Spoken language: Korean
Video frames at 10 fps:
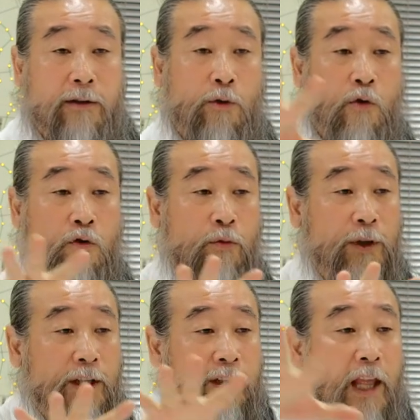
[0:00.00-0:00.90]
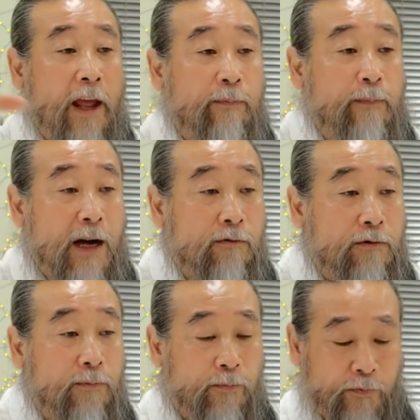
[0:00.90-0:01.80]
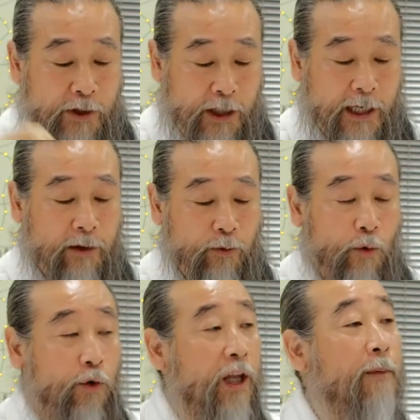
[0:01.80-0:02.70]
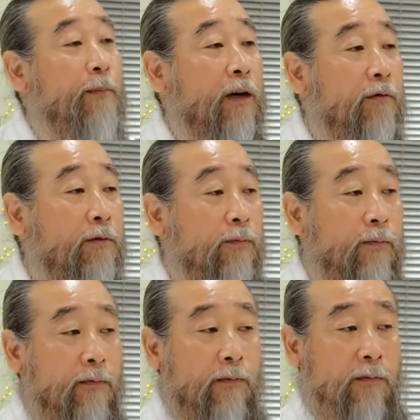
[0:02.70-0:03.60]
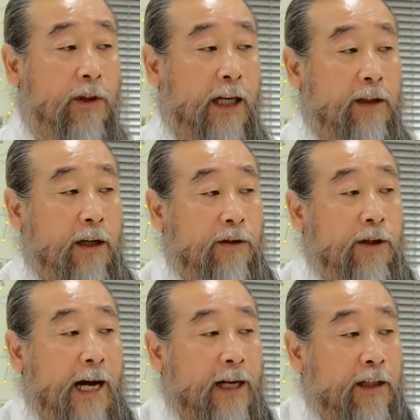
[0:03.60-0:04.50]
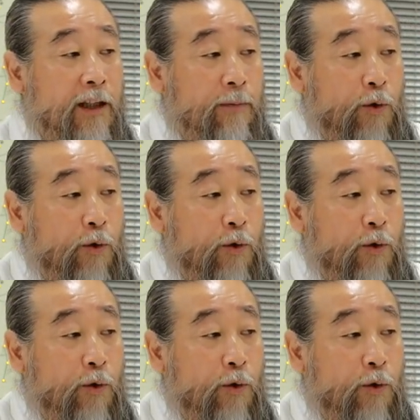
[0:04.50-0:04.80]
공급이 된 만큼 네가 노력한 만큼 너한테 그 환경이